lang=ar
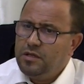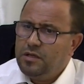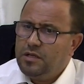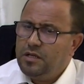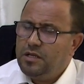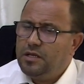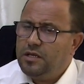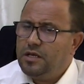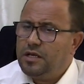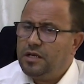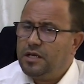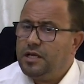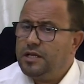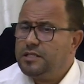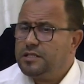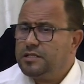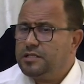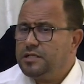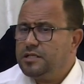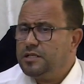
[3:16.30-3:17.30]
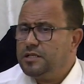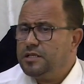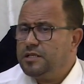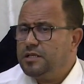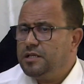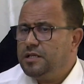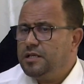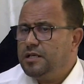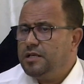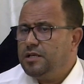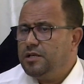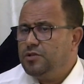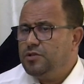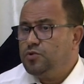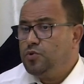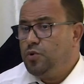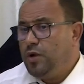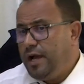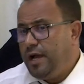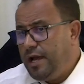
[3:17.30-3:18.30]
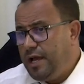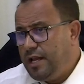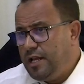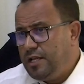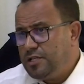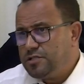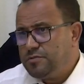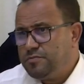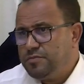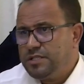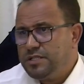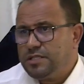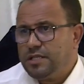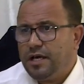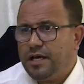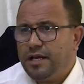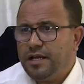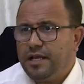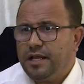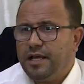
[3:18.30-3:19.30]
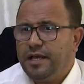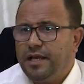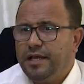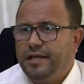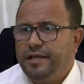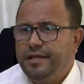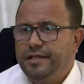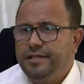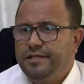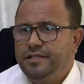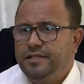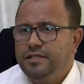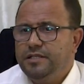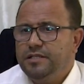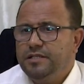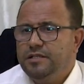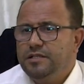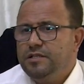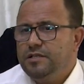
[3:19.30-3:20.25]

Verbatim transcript: لأنها كانت آه، تعالج بطريقة يعني